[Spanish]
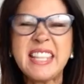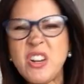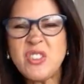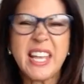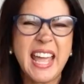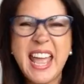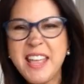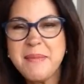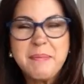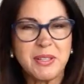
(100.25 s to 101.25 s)
que no sé
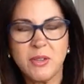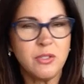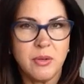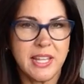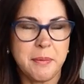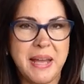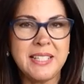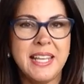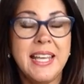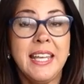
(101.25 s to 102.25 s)
qué. Y me empezó a insultar más.